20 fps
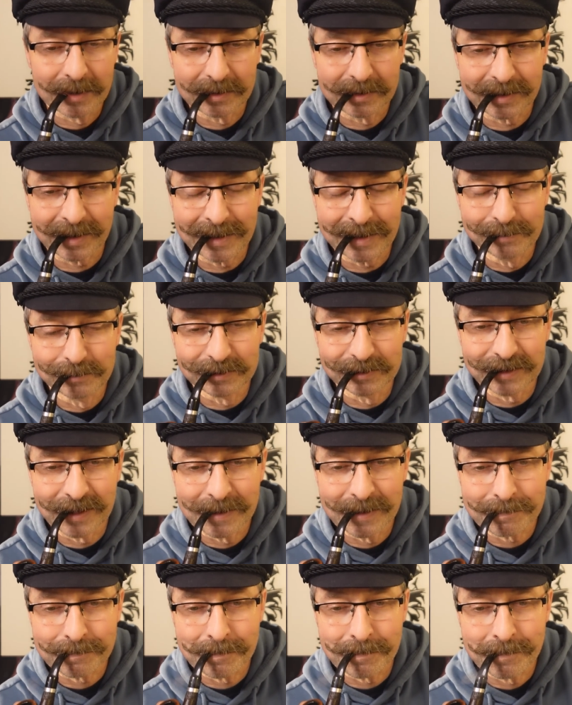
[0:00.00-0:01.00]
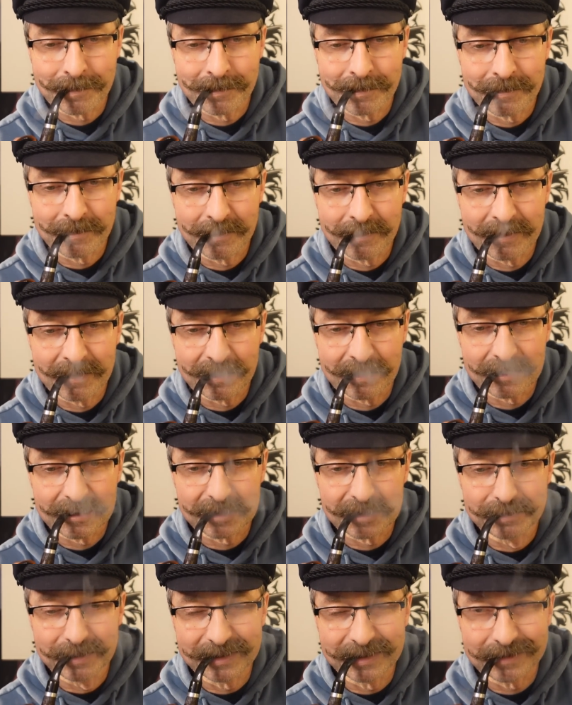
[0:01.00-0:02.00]
der Helmut
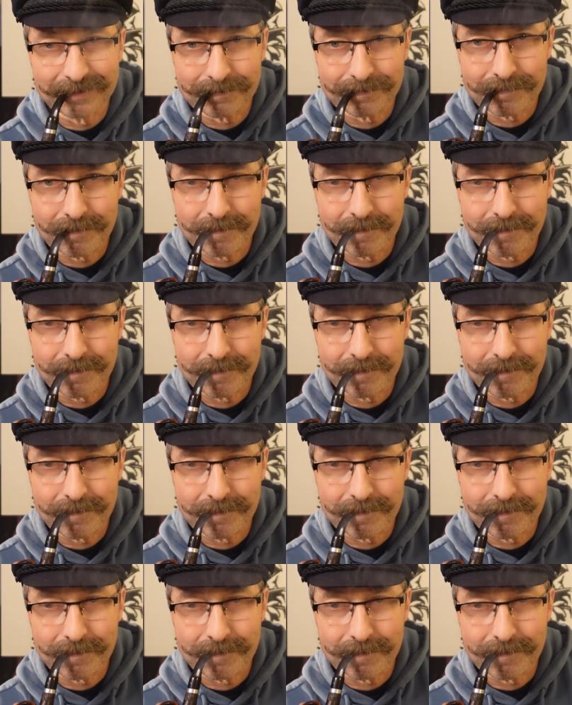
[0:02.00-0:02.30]
Schmidt.